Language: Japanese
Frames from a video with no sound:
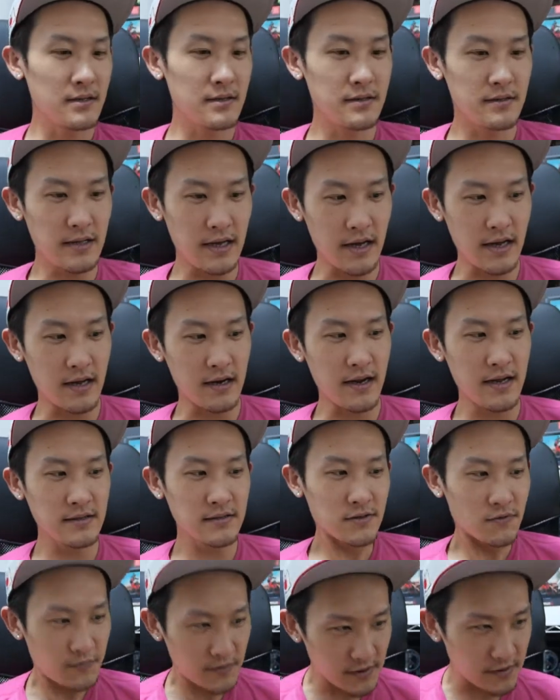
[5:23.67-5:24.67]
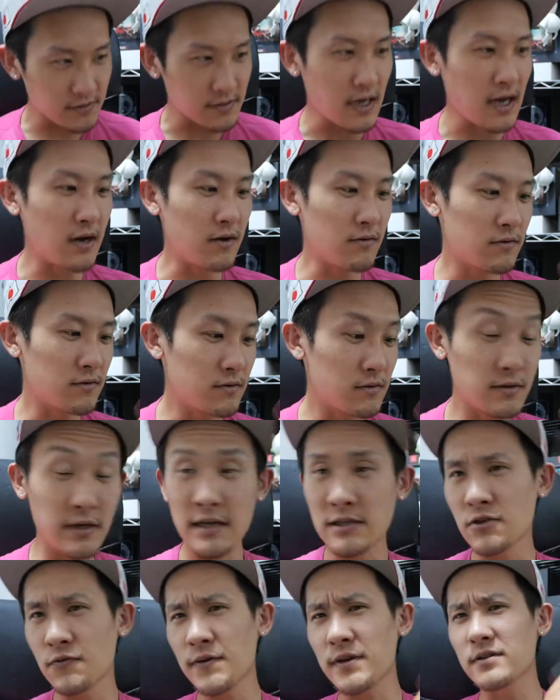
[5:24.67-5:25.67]
で、レンズフィルター
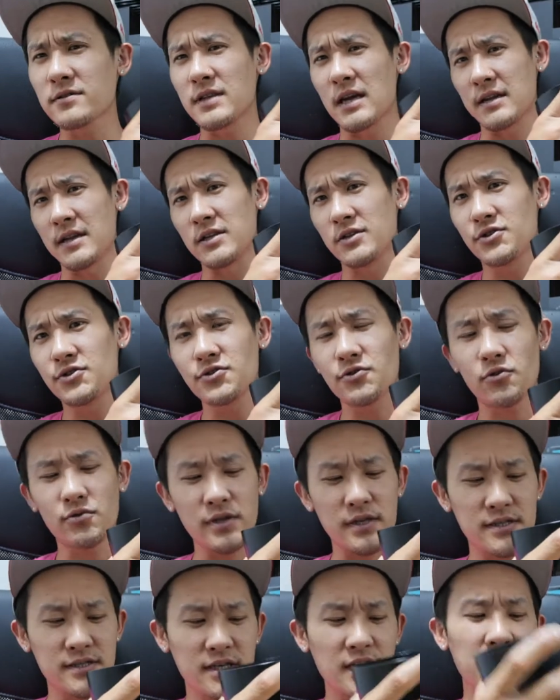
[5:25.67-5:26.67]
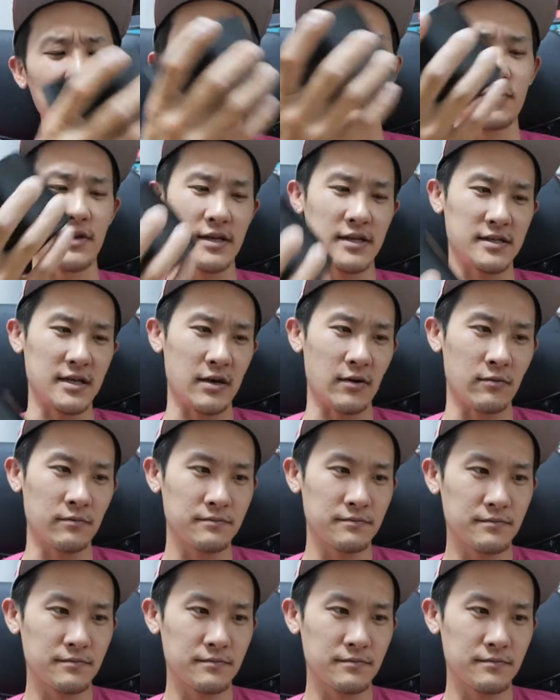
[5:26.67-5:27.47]
ね、中古で付けてくれてたの。